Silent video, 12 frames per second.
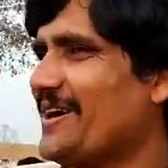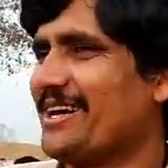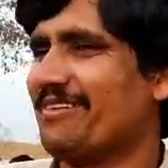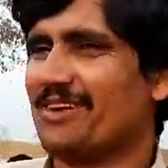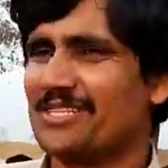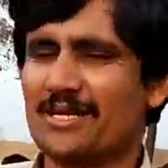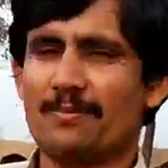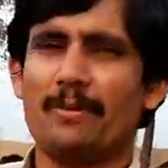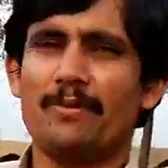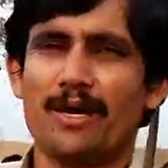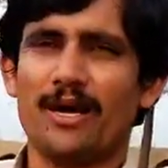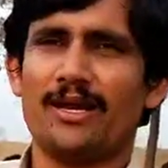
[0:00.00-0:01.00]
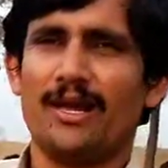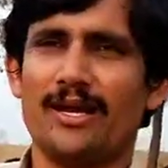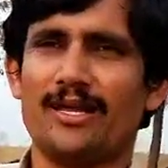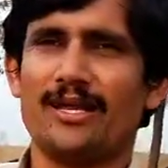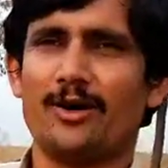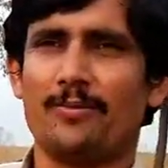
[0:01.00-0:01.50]
और व्हाट्सएप पे भी कॉलें आ
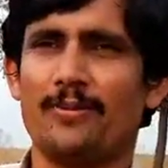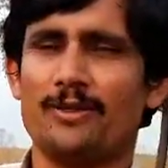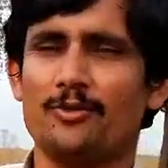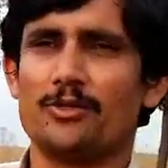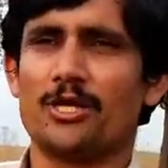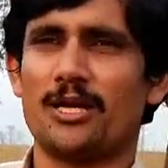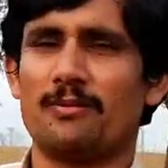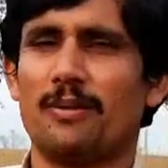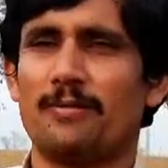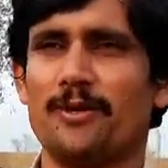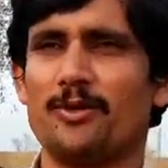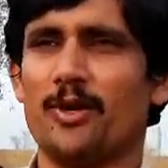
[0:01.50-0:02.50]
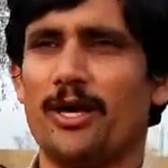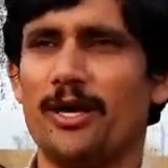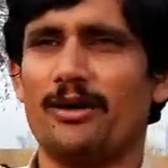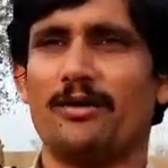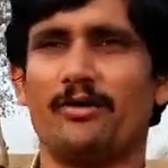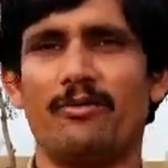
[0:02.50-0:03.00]
रही हैं और फिर दूसरे नंबर पे जो
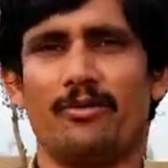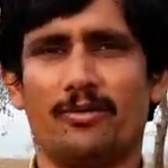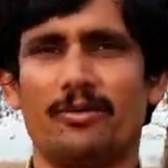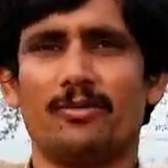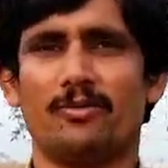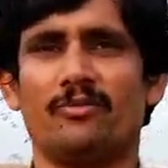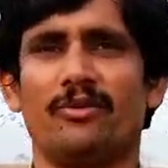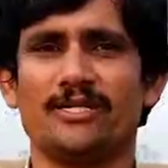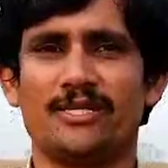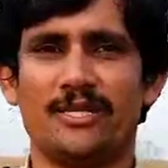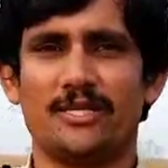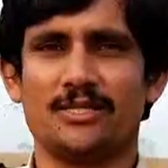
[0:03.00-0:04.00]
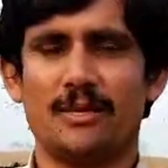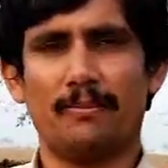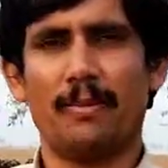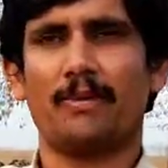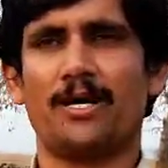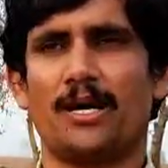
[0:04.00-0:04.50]
है वैसे सिम
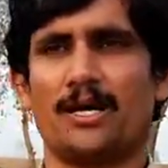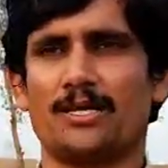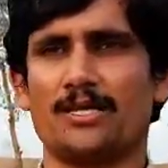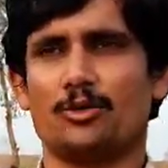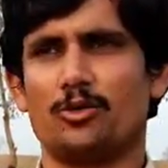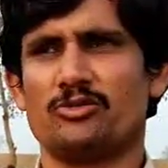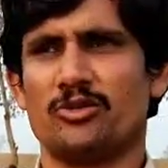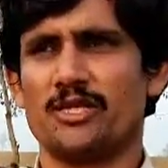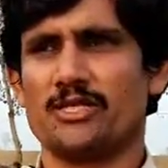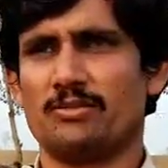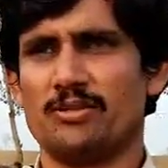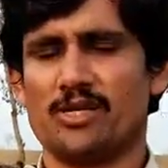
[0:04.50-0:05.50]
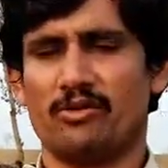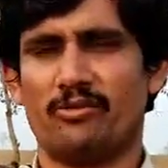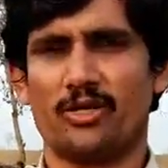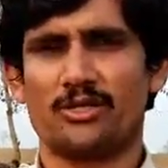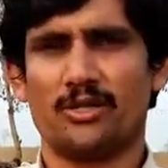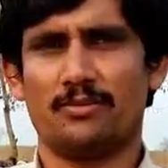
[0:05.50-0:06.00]
पे भी कॉल आती है तो इस वजह से हमने सिर्फ
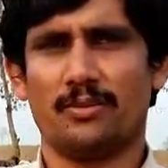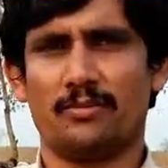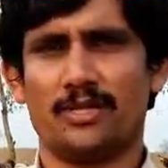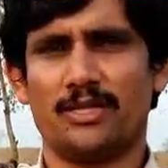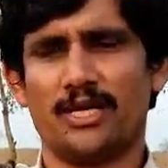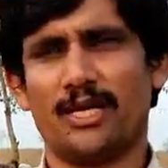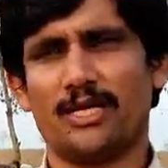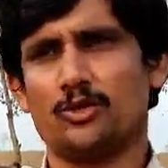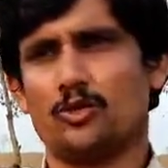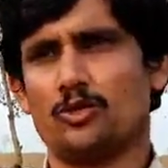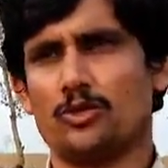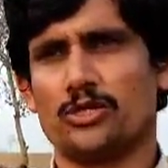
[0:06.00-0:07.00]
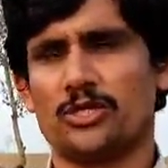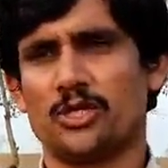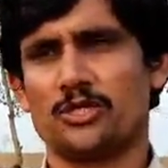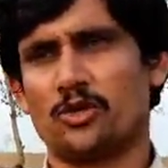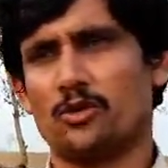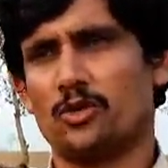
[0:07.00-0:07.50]
व्हाट्सअप नंबर दिया है जो दोस्त
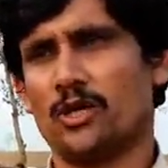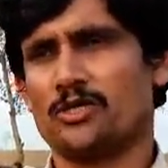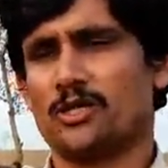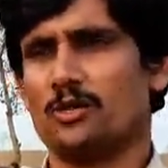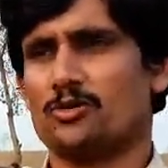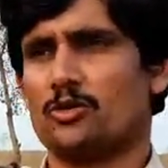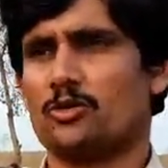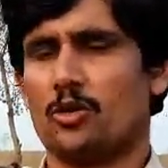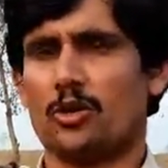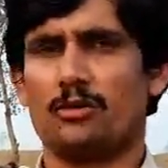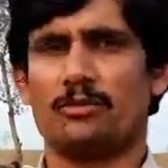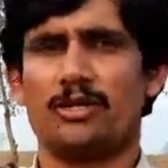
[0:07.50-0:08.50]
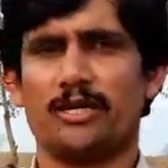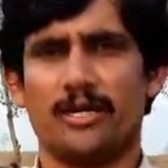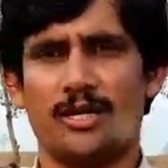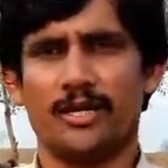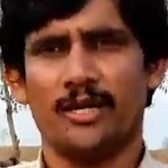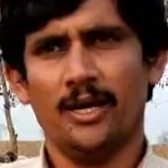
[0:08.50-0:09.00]
इंटरेस्टेड होगा इनशाला उसको कॉल नंबर
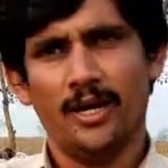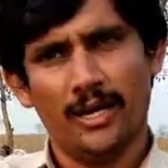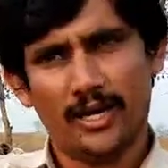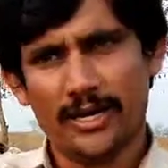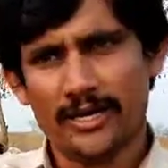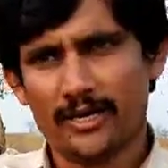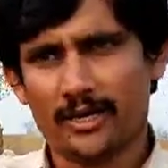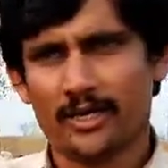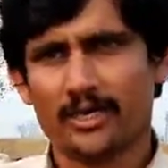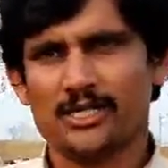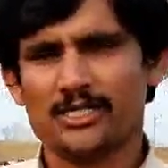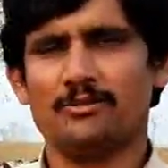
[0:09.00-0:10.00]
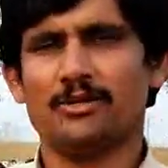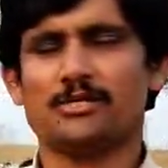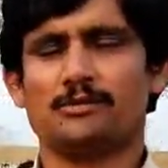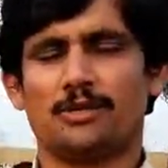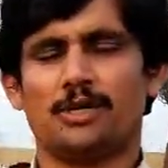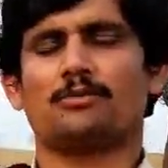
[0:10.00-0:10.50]
देंगे आई कार्ड किसी भी
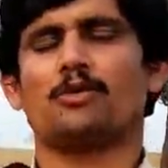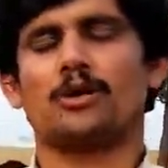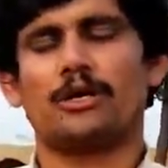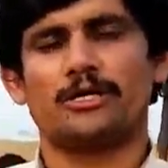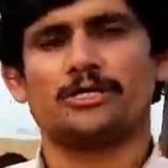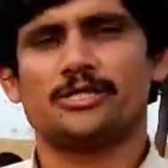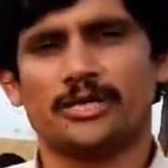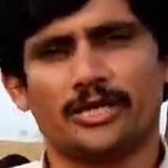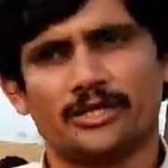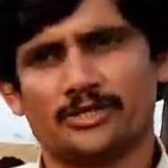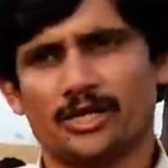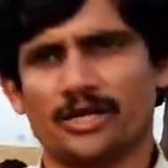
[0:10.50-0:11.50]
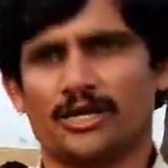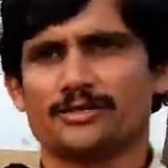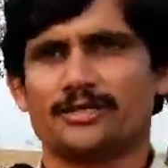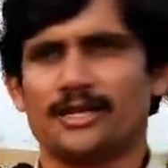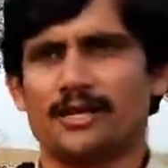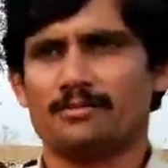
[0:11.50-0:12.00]
किस्म की आपको गारंटी चाहिए इनशाला
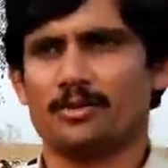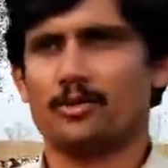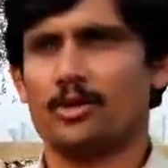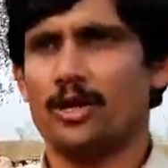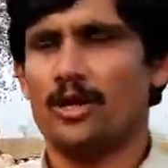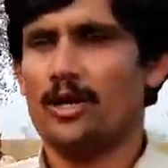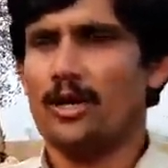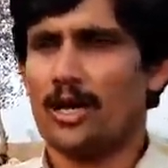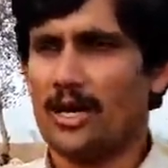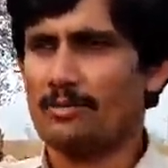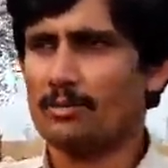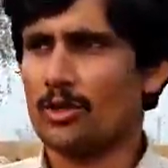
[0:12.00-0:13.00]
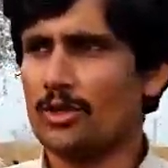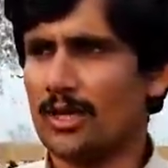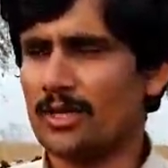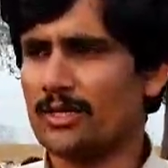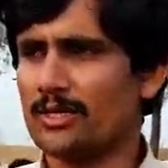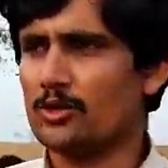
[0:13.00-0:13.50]
हाज़िर हैं हम लोग अलहमदिल्ला
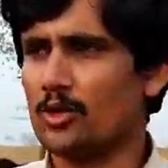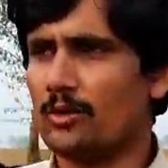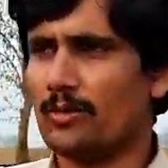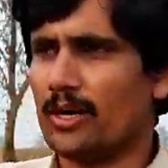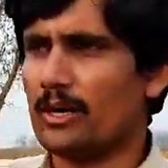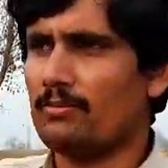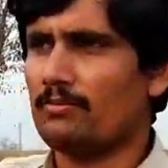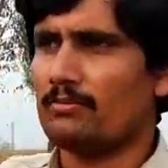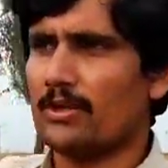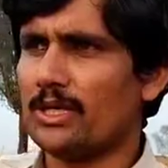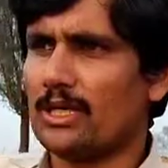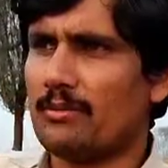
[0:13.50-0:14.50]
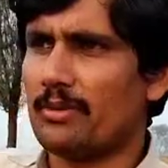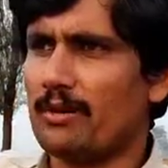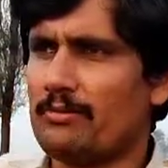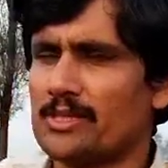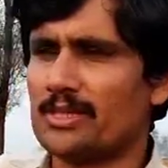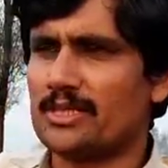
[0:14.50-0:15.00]
ये जो हमारा इतना बड़ा
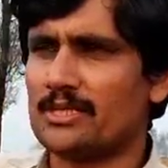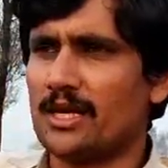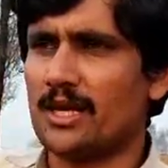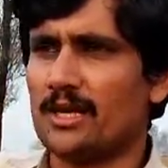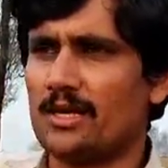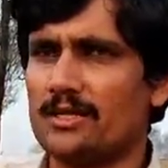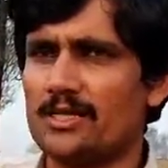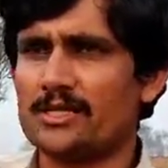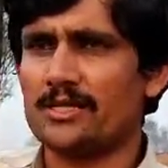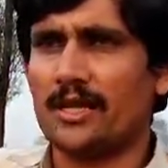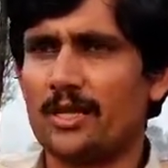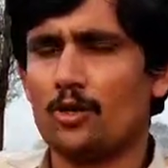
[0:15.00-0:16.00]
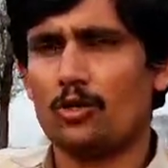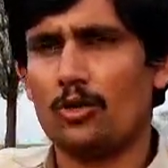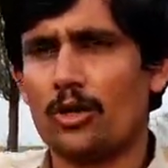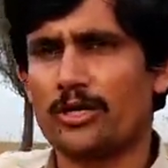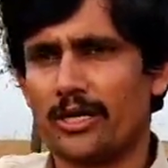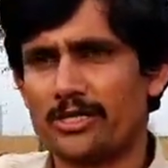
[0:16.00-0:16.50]
बिज़नेस है ये सारा लोगों
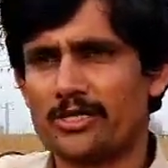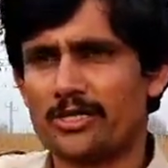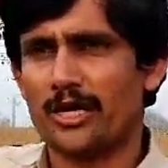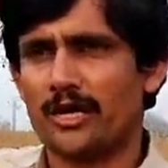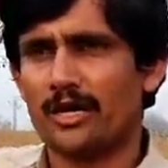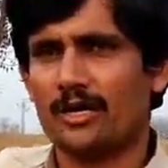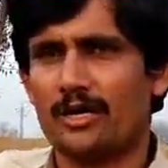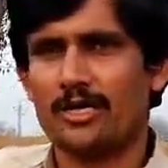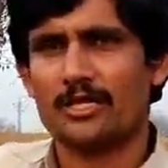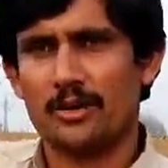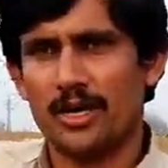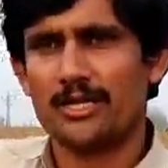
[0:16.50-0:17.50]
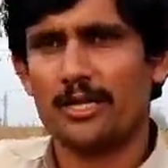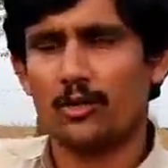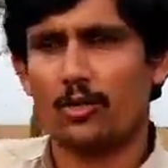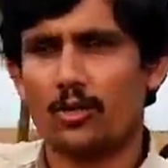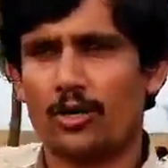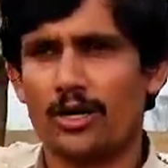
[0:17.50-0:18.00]
का ट्रस्ट है इतमाद है
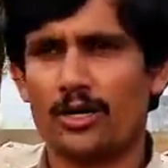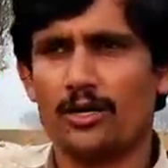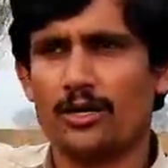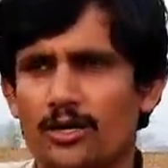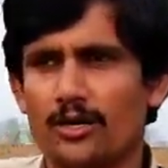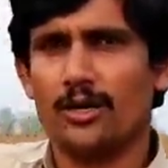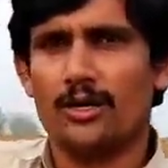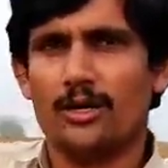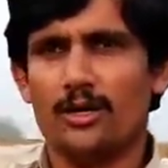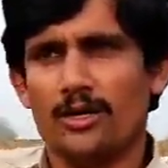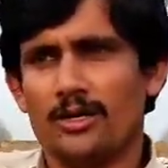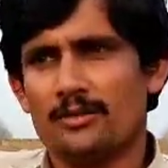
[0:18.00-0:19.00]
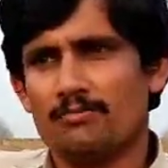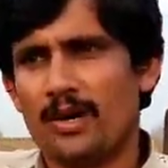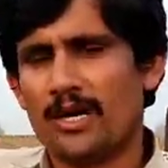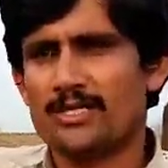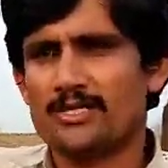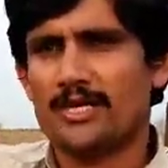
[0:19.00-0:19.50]
लोगों का ओवरसीज
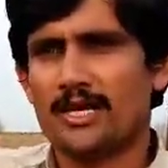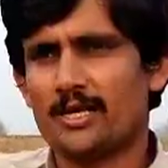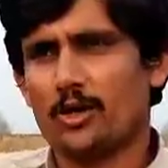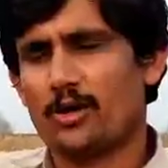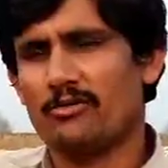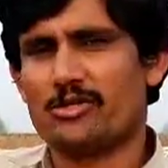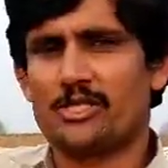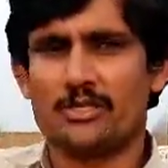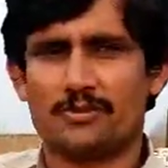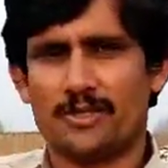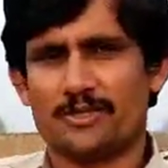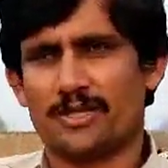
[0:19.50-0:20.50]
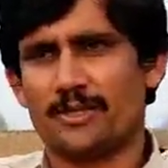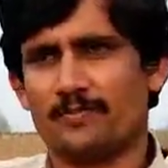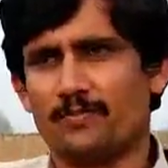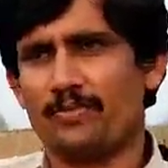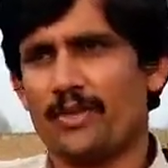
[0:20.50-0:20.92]
पाकिस्तानियों का कराची कराची का स्पेशल